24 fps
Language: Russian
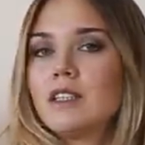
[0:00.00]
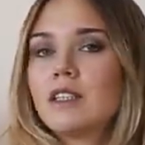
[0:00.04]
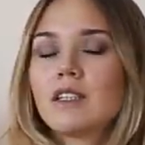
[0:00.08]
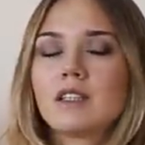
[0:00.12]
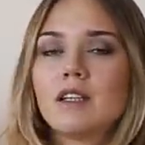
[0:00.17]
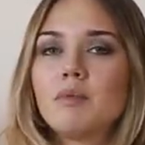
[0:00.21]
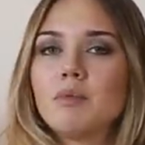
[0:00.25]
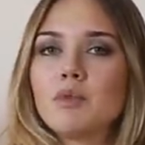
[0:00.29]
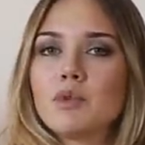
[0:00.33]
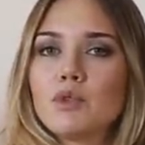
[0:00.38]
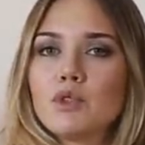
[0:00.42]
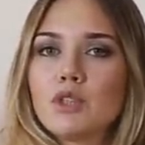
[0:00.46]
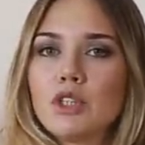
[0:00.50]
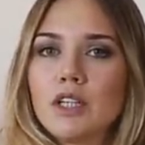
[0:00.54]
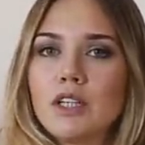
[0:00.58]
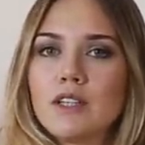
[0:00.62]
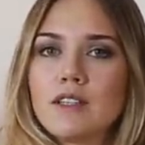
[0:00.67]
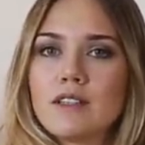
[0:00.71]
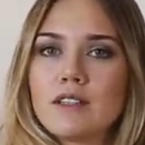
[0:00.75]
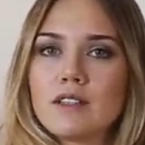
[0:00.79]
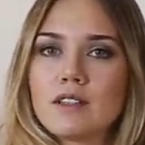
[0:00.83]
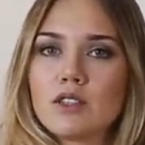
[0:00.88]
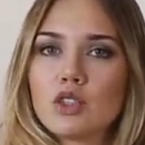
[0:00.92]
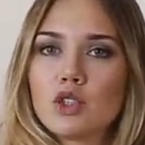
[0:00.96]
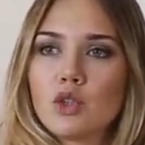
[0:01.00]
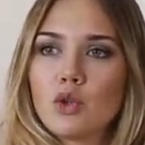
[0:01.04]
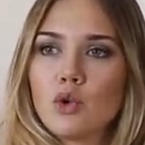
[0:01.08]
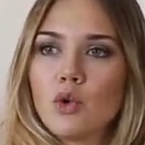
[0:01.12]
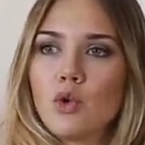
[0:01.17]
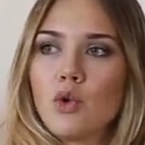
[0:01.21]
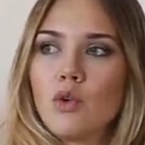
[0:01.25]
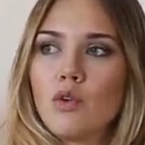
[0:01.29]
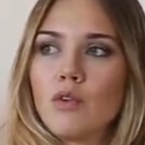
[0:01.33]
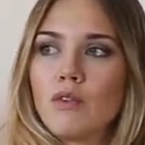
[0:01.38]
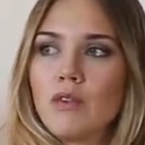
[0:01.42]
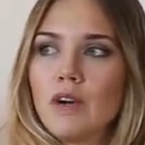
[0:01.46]
тогда получается,
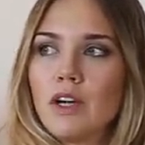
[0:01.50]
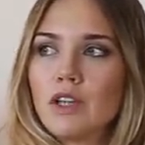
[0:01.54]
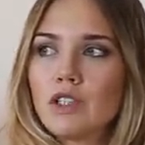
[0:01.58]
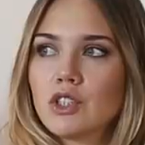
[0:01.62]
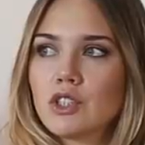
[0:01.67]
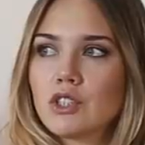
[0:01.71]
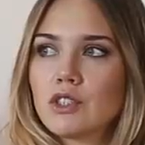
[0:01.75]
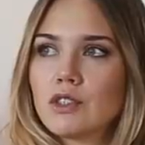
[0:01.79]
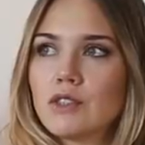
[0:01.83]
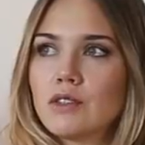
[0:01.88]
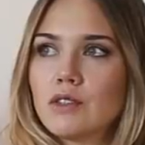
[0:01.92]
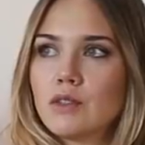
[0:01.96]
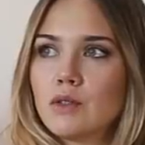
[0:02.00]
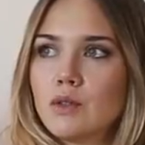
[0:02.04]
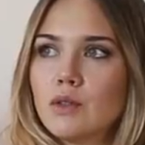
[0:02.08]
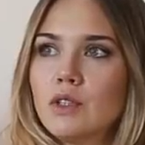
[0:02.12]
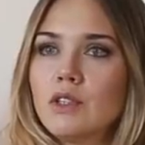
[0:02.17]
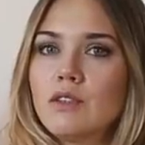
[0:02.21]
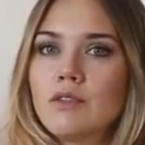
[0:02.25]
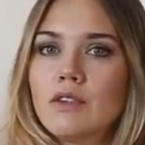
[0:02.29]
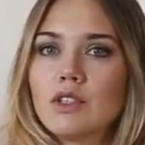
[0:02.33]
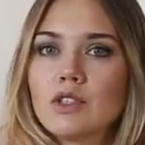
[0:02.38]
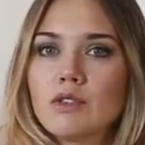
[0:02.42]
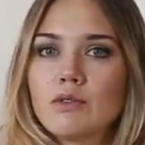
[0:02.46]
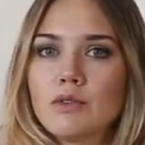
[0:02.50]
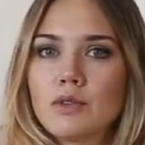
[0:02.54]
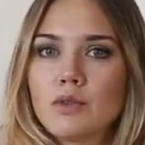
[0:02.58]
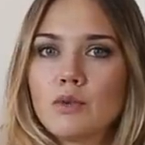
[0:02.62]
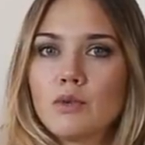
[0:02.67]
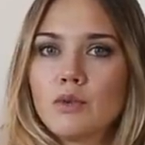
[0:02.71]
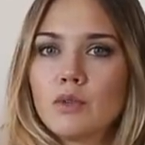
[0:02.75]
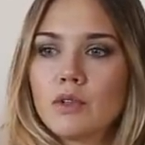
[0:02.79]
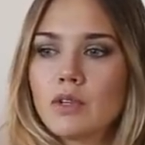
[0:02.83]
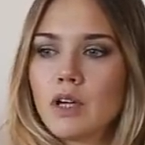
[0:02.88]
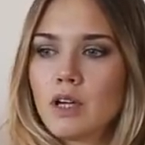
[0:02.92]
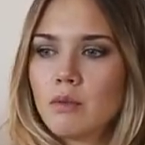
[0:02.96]
что ваш силуэт, ваша
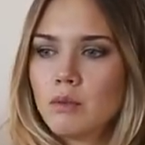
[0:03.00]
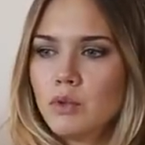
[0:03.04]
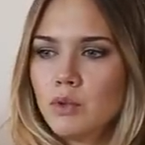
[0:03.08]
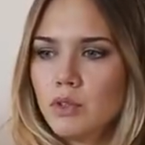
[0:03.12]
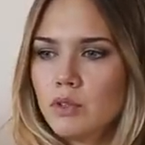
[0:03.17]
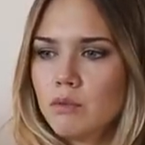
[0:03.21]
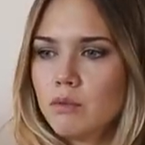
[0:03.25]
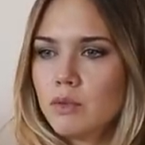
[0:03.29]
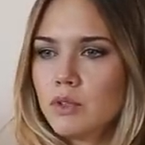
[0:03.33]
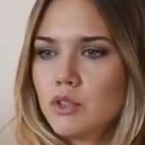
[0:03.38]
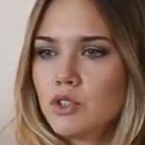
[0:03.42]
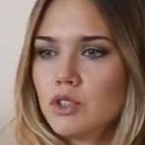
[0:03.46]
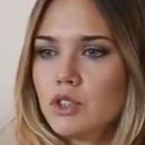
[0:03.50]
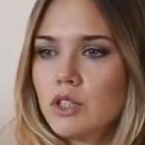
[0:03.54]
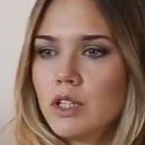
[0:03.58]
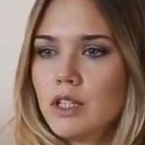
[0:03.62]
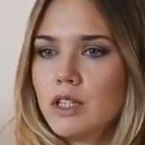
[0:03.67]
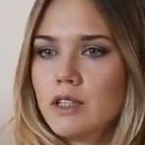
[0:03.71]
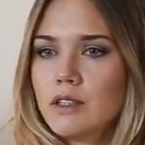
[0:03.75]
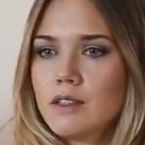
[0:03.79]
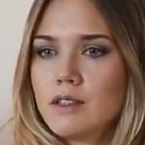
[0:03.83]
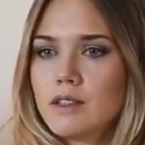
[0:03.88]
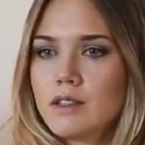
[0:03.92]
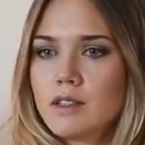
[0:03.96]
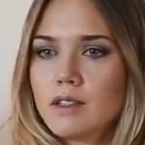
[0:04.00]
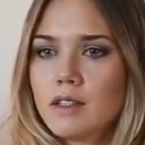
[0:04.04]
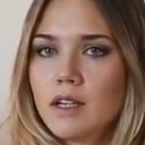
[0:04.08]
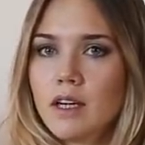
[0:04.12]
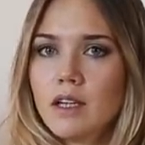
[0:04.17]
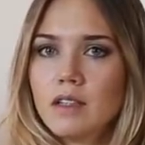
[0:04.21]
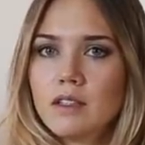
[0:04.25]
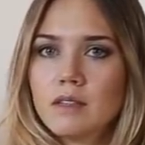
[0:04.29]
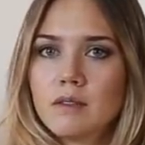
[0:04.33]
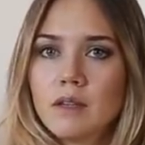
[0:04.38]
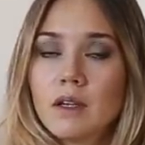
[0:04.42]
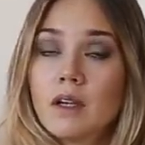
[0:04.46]
фигура как будто бы начинает
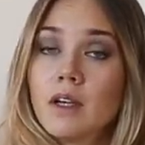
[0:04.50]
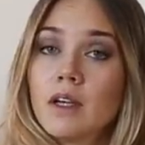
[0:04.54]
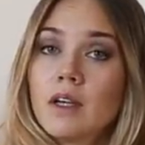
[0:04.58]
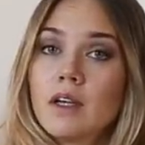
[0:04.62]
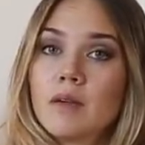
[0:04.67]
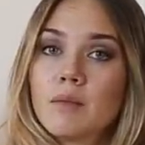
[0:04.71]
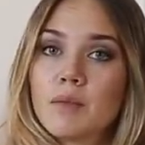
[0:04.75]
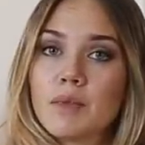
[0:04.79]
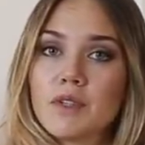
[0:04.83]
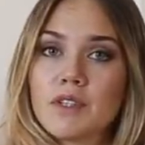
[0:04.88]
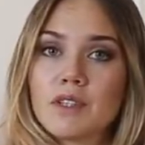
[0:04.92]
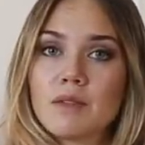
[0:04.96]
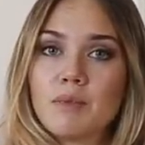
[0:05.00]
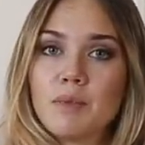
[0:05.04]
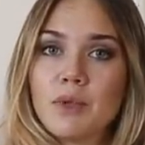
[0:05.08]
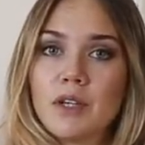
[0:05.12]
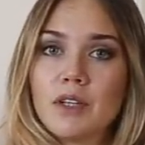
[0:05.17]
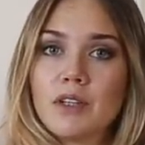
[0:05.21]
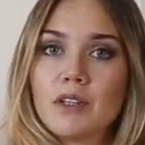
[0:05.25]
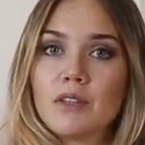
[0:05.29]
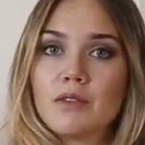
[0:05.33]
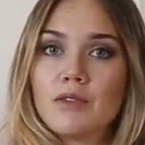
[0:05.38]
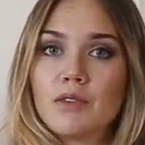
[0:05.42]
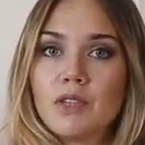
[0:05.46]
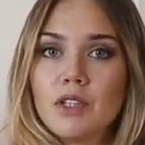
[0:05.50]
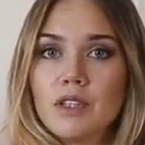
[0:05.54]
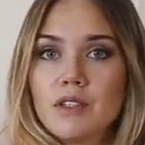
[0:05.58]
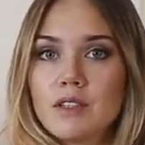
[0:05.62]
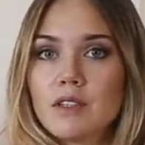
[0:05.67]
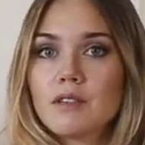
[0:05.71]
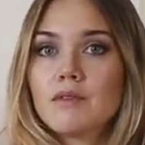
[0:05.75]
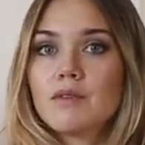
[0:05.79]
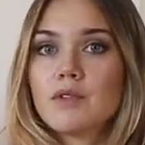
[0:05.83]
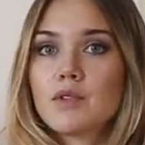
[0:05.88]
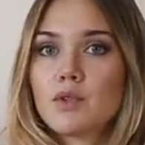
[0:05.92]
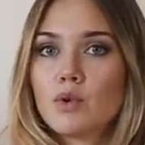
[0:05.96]
стекать постепенно
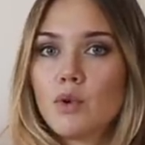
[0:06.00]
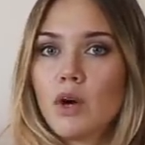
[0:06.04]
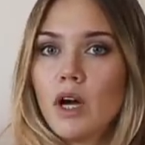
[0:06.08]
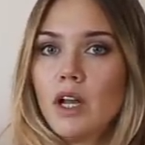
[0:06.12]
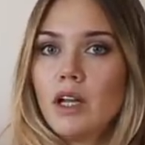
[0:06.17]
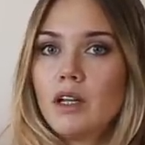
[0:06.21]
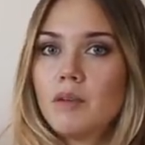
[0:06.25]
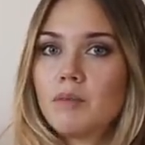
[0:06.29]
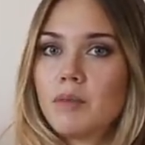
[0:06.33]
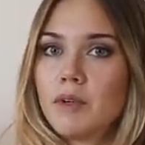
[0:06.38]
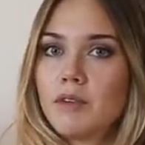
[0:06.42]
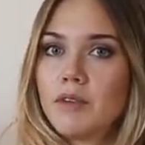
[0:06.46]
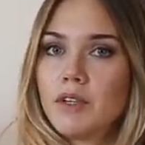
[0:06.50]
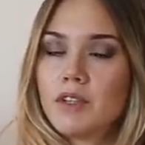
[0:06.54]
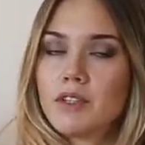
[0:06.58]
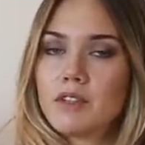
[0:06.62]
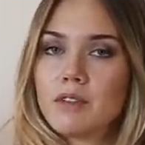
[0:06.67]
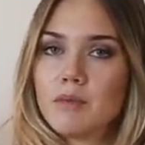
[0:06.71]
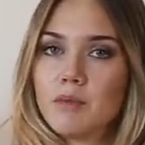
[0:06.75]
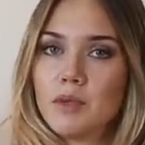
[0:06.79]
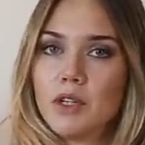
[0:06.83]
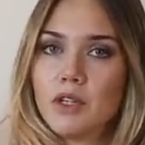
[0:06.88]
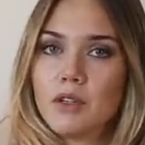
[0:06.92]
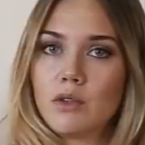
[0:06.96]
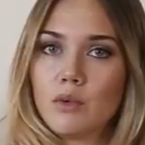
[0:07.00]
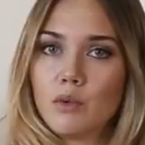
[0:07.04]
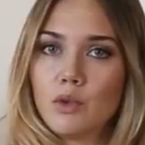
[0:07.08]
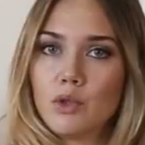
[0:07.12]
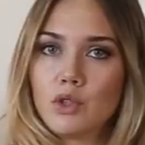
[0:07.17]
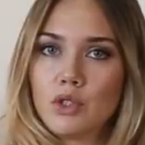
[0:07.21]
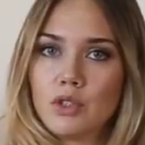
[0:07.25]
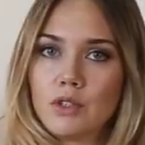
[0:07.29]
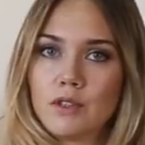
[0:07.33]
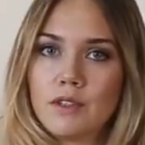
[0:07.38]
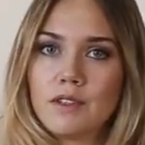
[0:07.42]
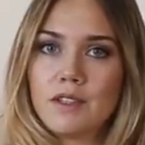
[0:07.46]
вниз, и визуально, поверьте мне, это
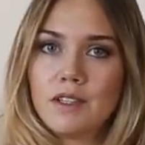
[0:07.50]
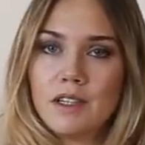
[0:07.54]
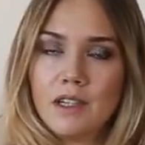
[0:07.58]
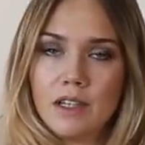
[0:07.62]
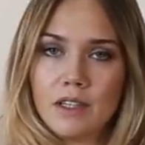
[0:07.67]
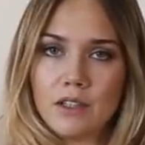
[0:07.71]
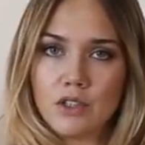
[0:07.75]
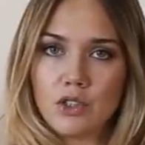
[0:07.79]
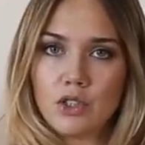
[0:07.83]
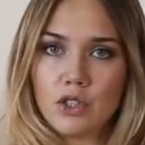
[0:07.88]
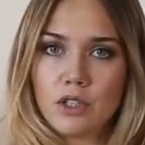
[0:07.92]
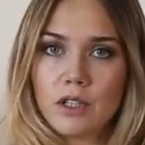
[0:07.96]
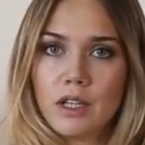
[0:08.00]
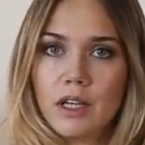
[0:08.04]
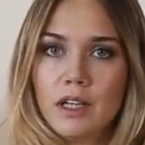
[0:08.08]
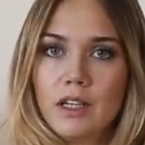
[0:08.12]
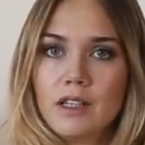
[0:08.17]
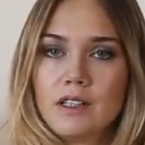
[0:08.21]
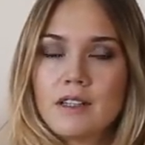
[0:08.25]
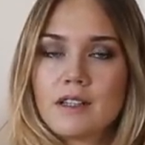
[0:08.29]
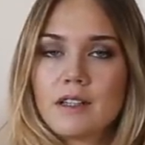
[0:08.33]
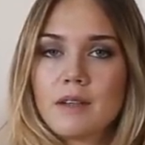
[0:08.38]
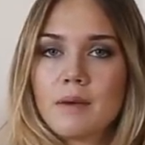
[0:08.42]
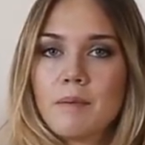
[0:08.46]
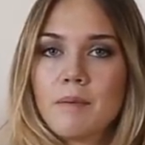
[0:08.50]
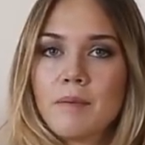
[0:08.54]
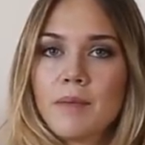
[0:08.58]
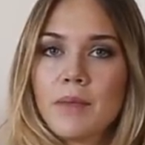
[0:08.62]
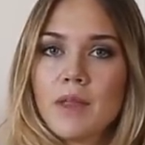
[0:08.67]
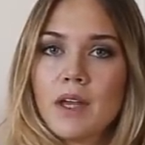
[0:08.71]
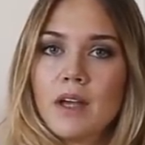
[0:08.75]
очень сильно читается.